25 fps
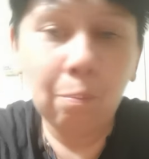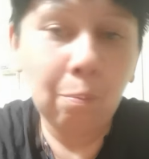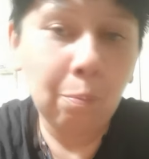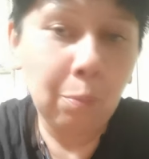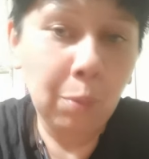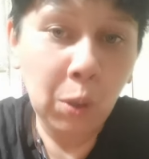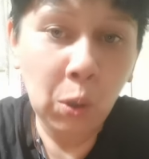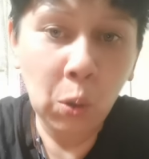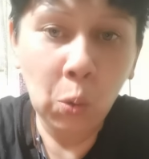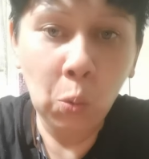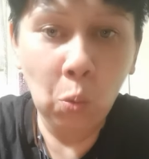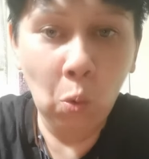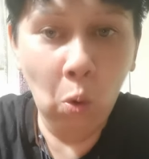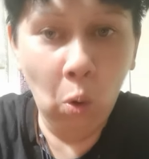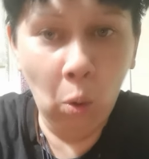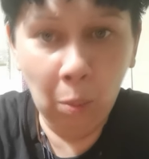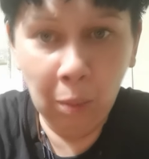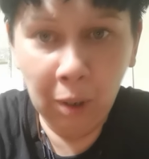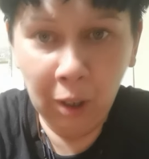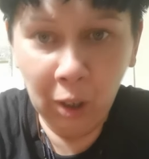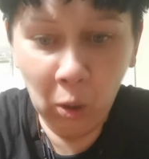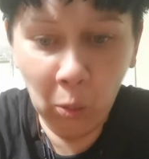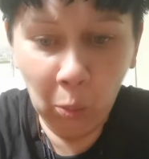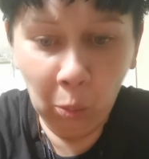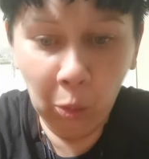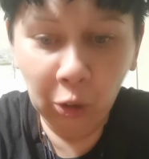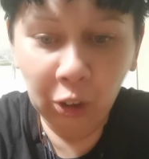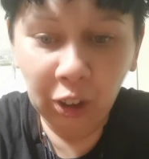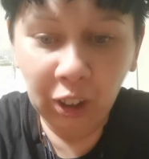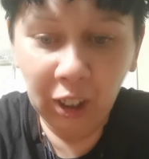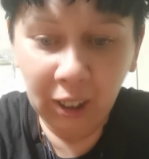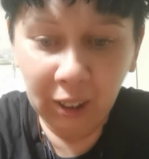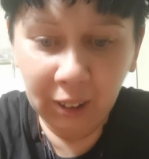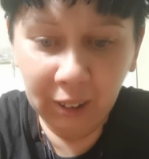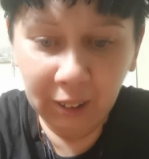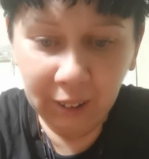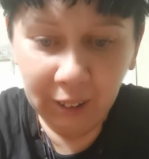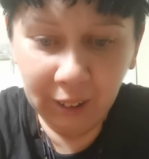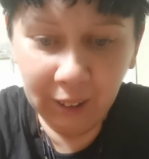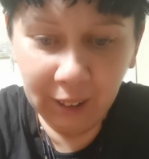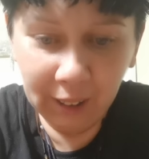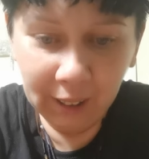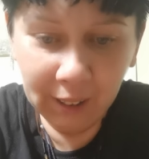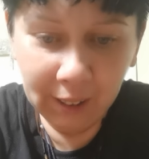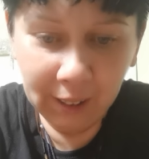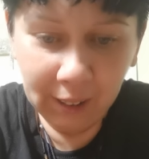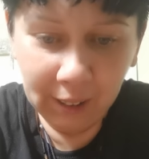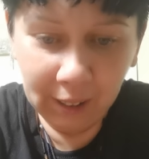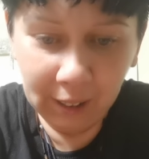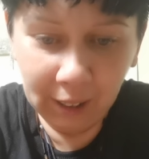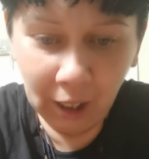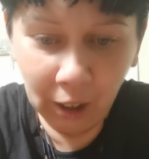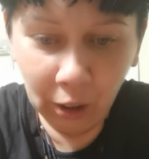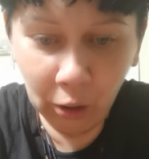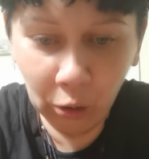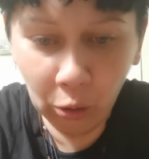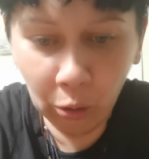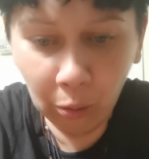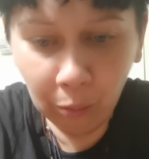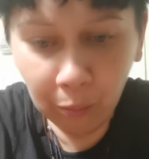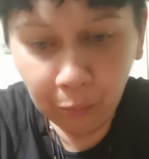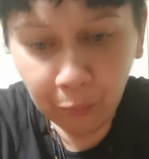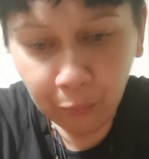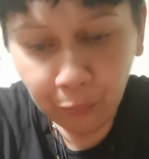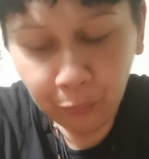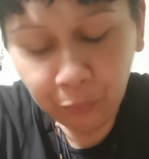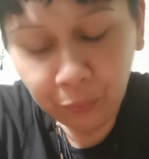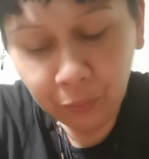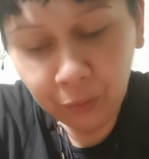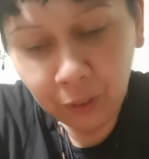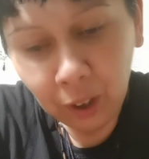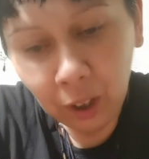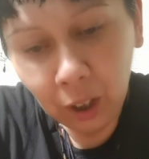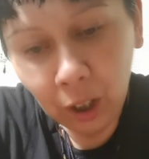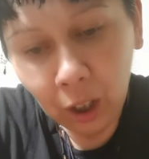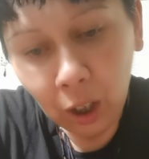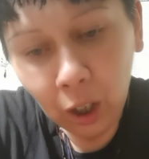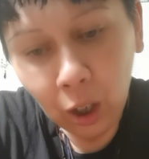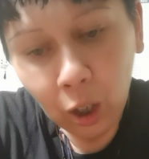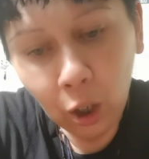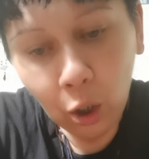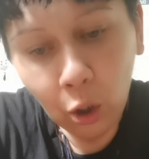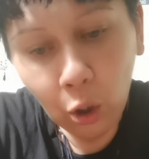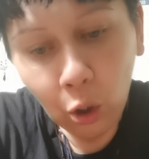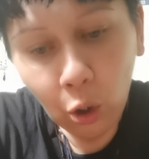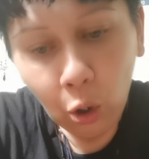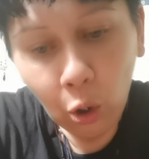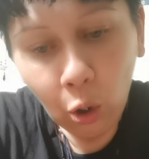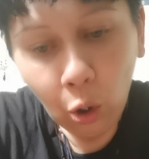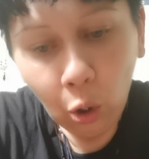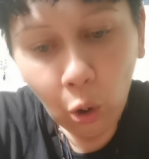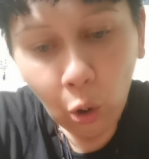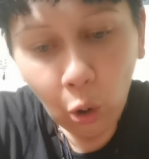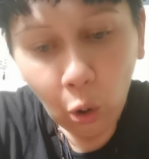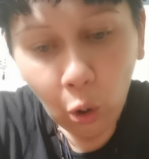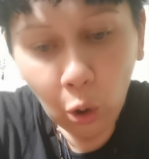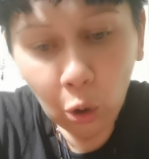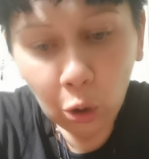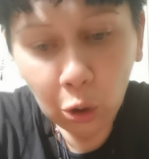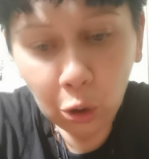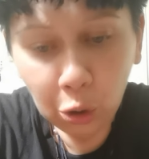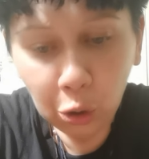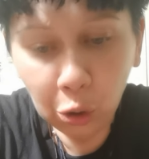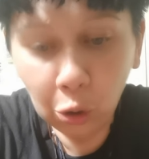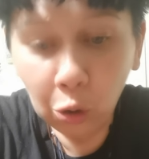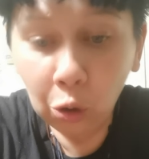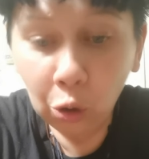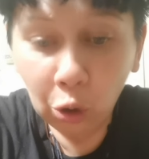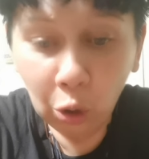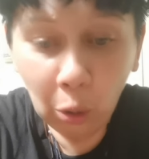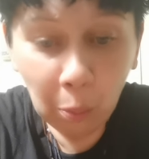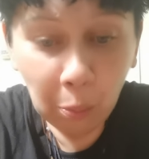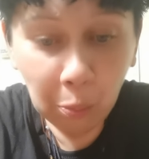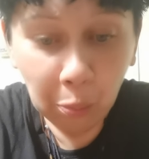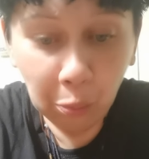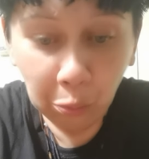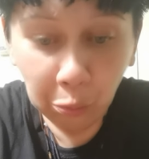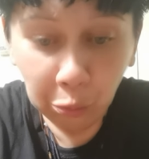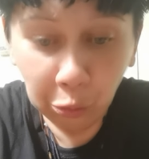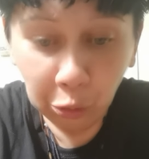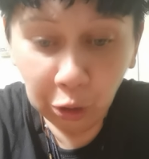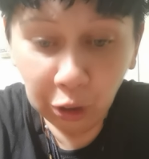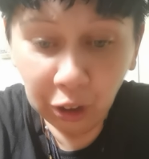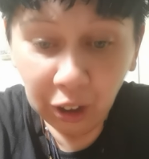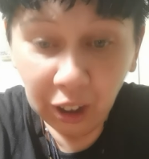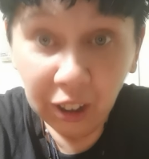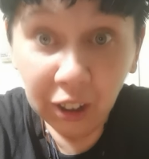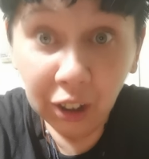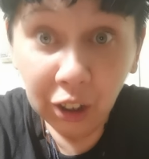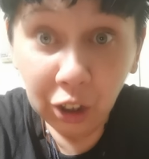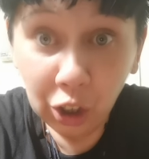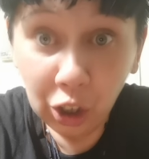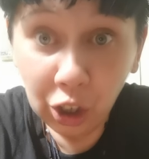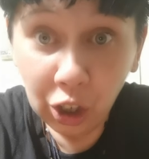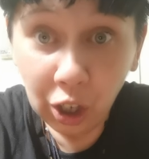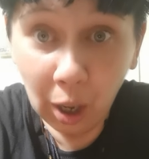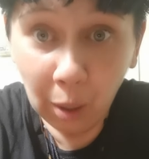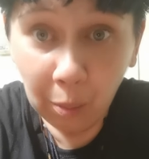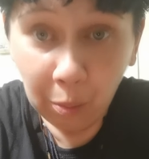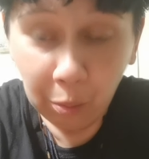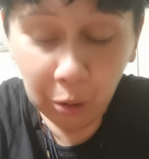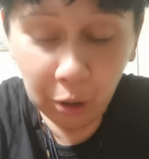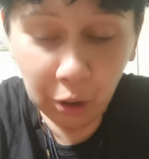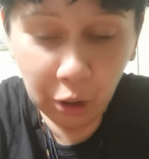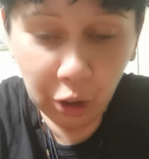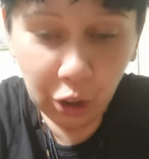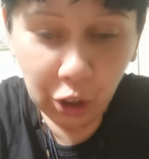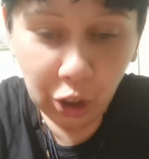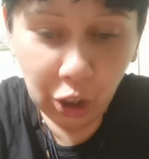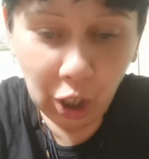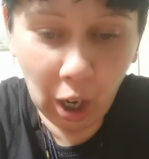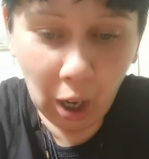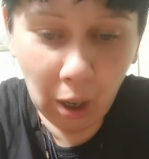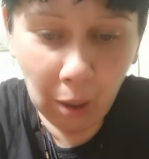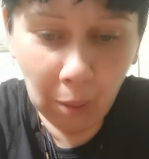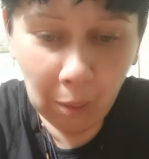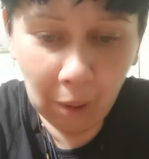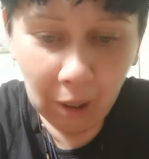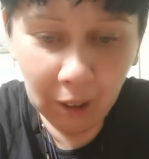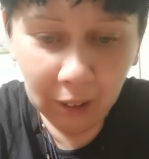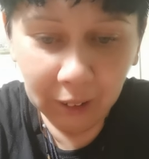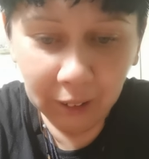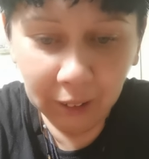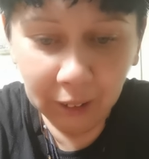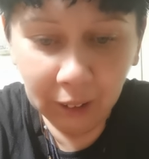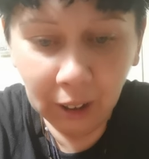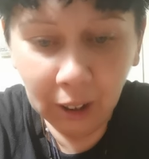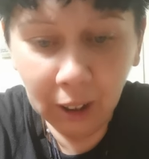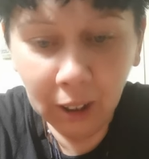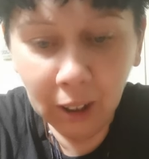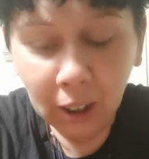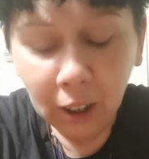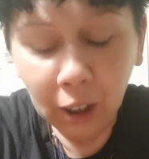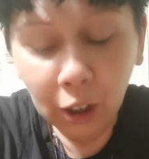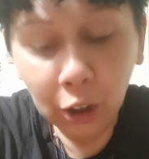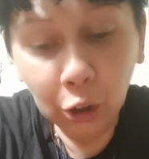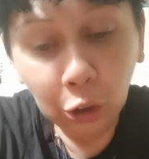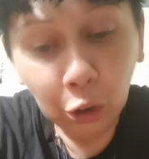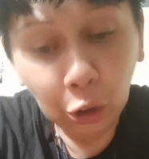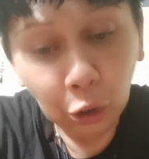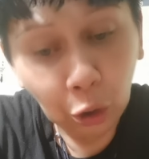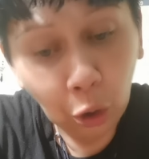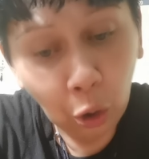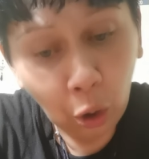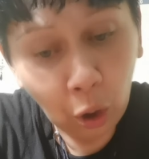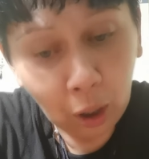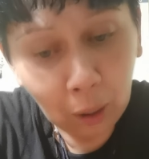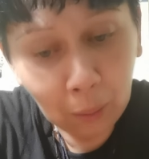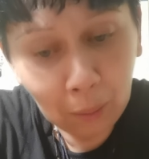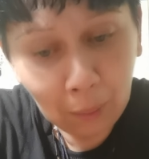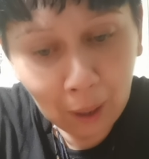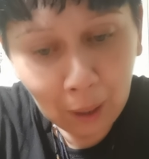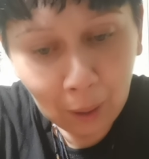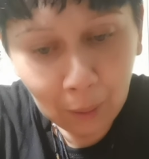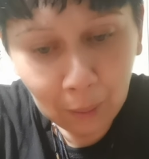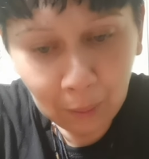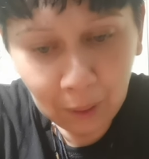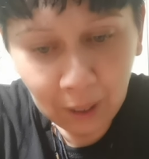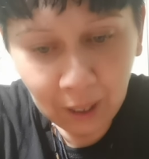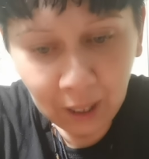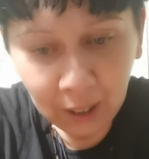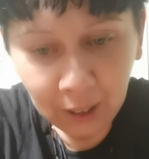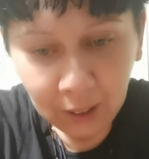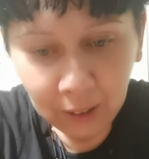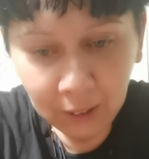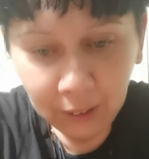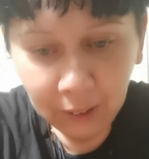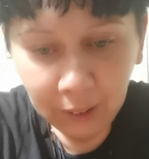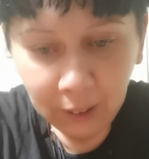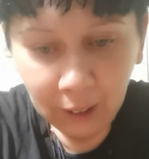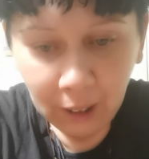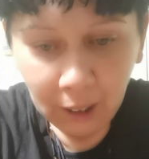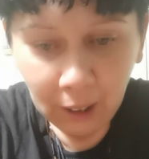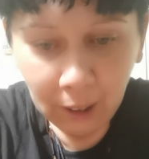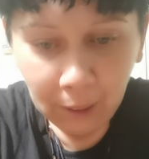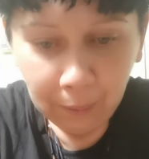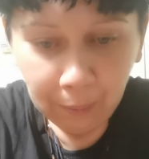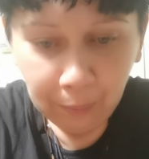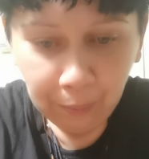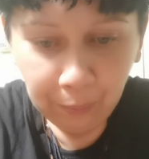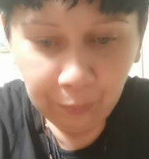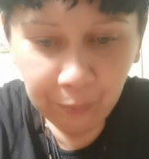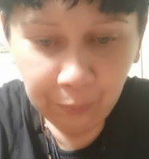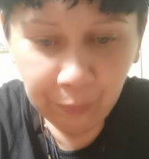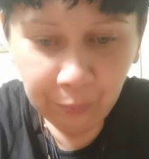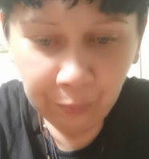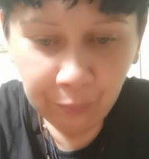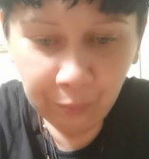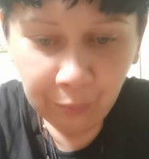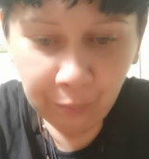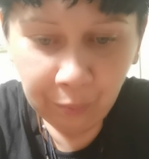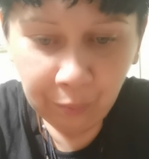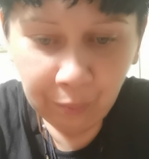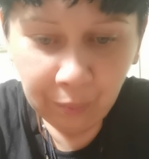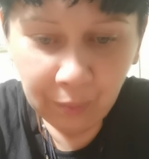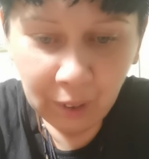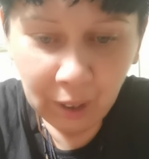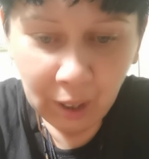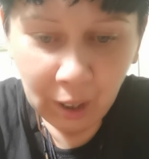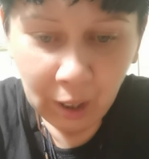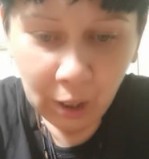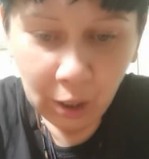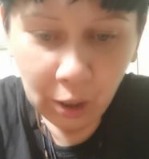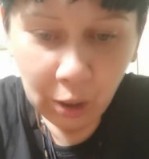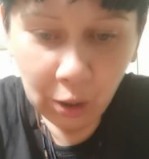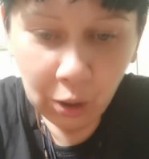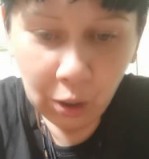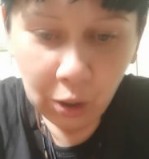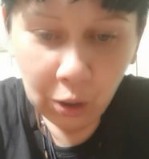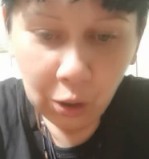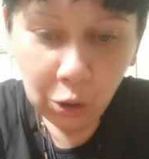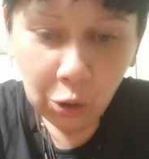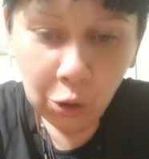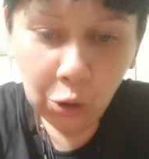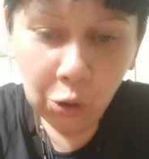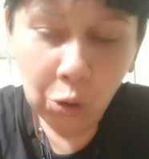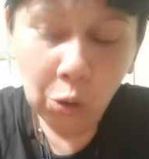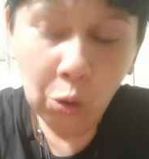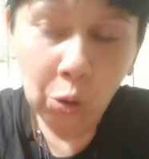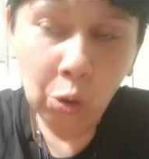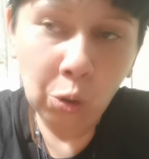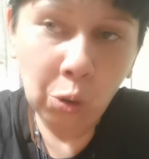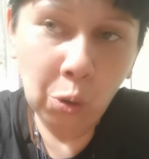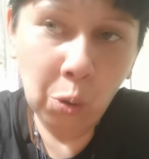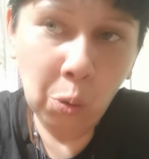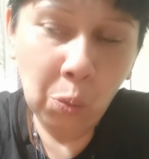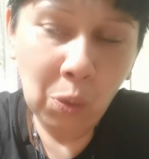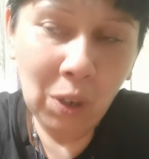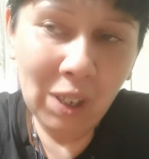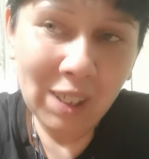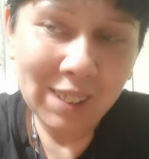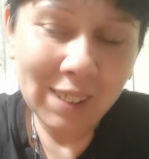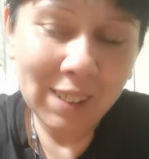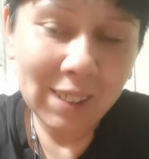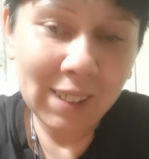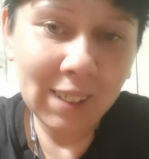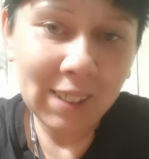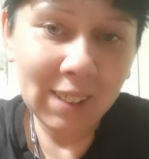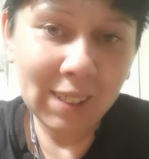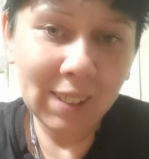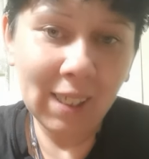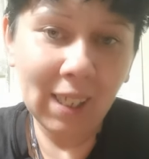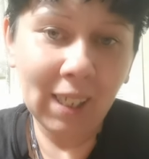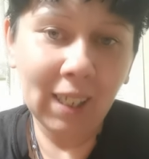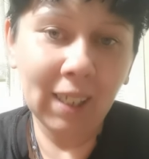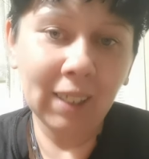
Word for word: più o meno potenti che siano, o sono appunto dei discepoli shaman. Normalmente sono una stessa